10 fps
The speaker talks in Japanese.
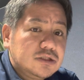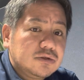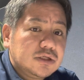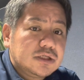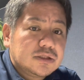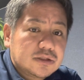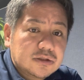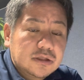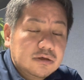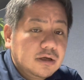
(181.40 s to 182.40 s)
用に傷つ
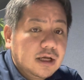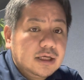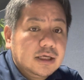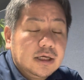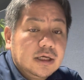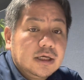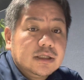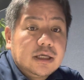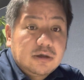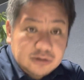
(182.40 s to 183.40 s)
くっていうのは、やはり
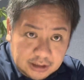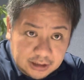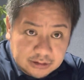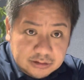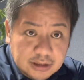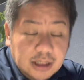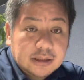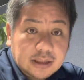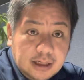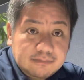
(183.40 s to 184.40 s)
代表者であるあな
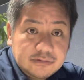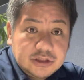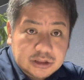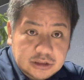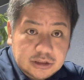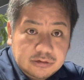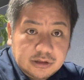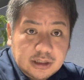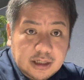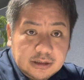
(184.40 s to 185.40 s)
た自身に降
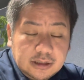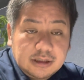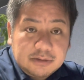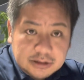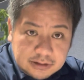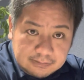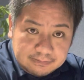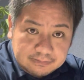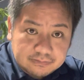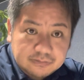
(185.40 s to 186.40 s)
りかかってきます。う
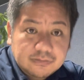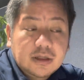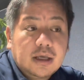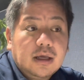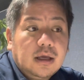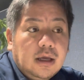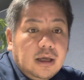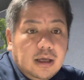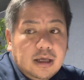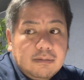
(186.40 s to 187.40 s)
ん
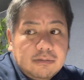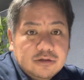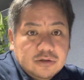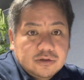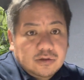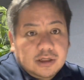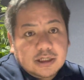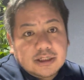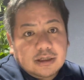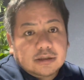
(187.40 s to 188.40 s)
で、えー、まあ、もちろんそれだけ
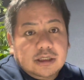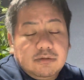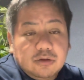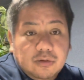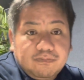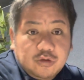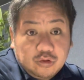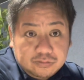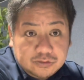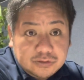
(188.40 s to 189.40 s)
じゃなくて日々の業
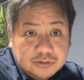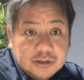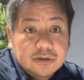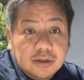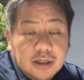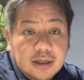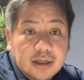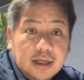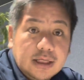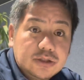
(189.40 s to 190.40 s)
務ですよね、
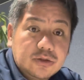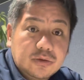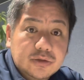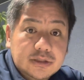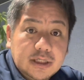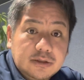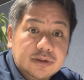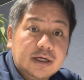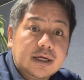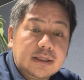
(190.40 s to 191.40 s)
えー、事業をしていく
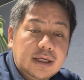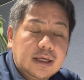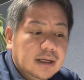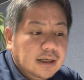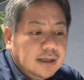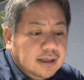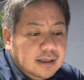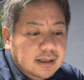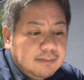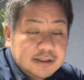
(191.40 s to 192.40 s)
中で、
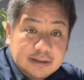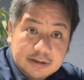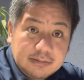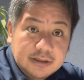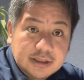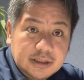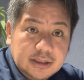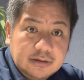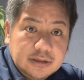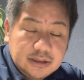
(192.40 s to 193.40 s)
えー、まあ、様々な責
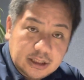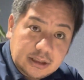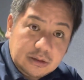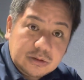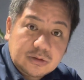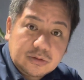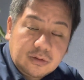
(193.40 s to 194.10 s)
任意思決定をする